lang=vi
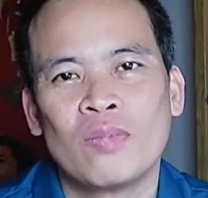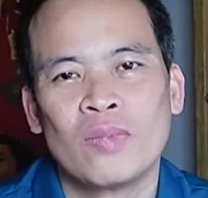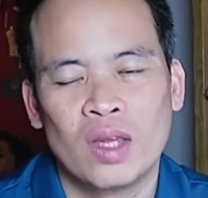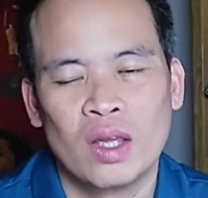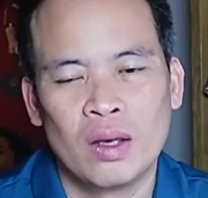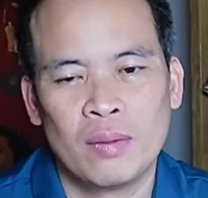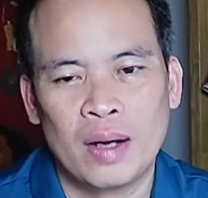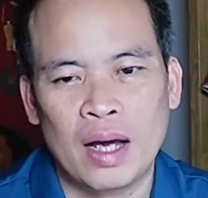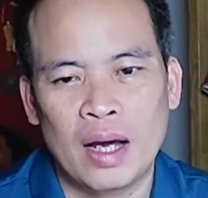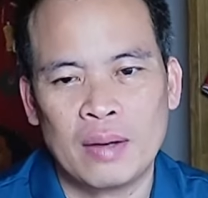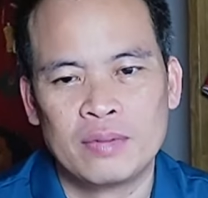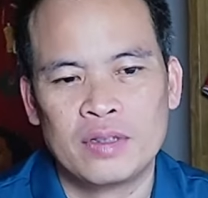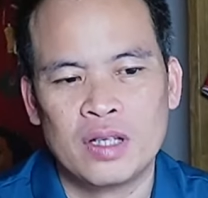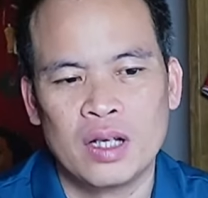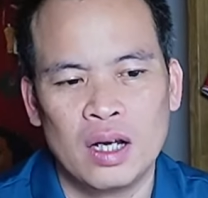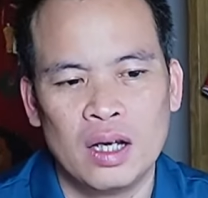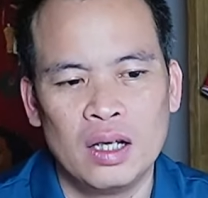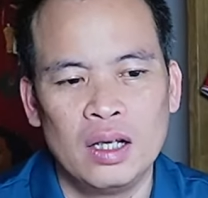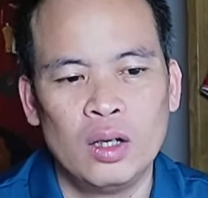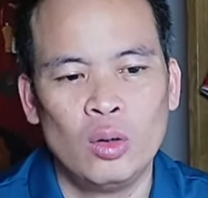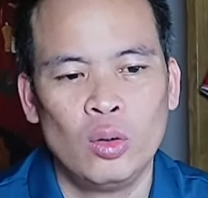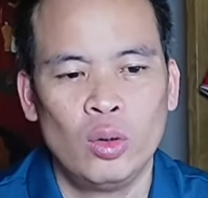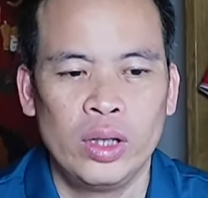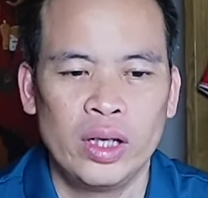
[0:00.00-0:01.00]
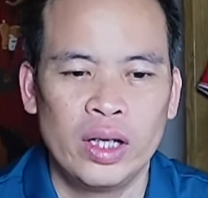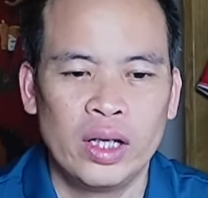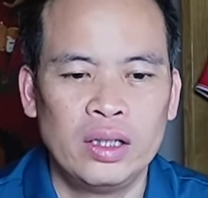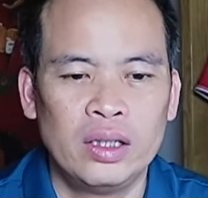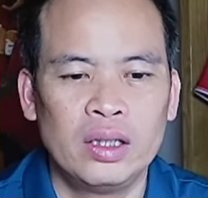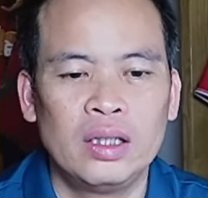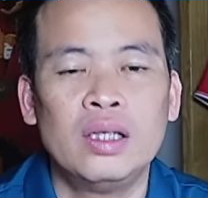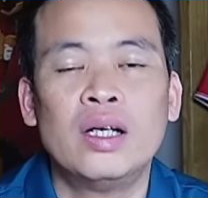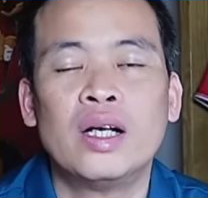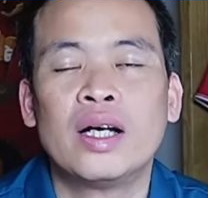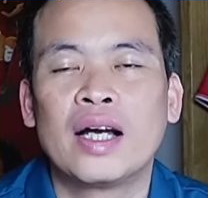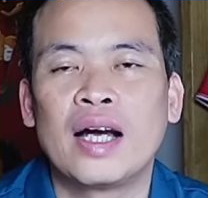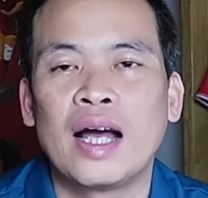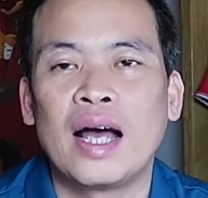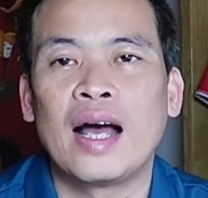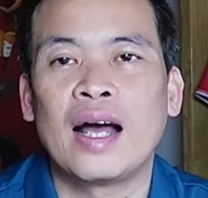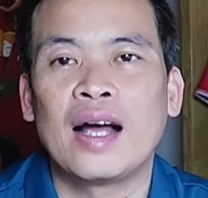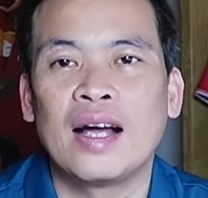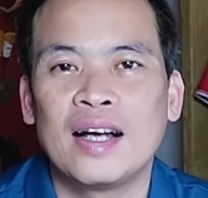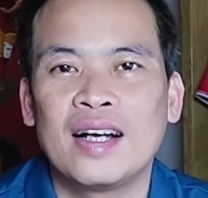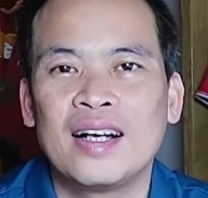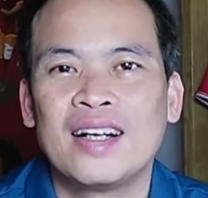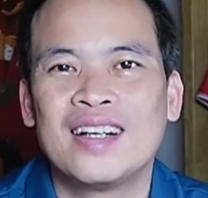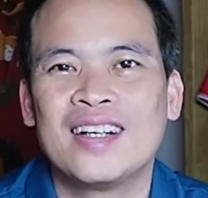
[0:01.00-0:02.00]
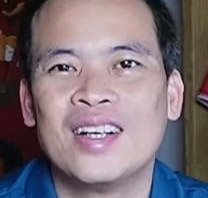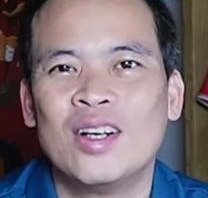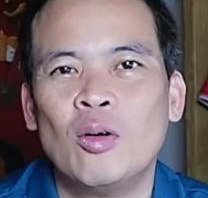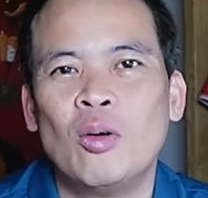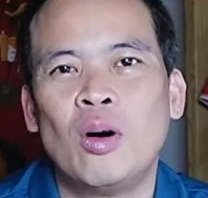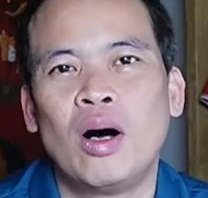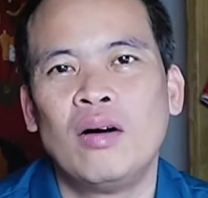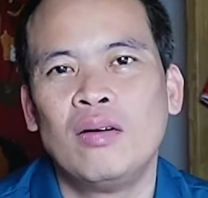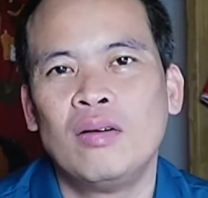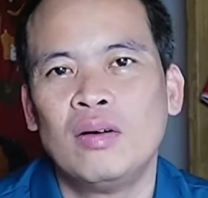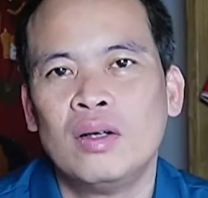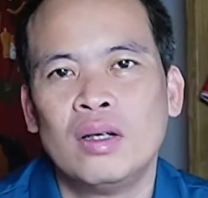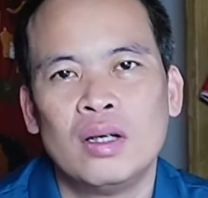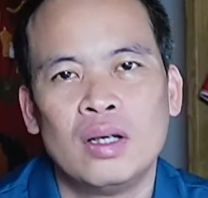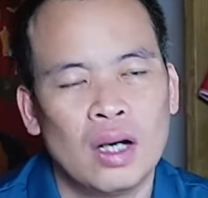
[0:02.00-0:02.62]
Nhưng mà em sợ liên lụy đến những người khác. Đúng không?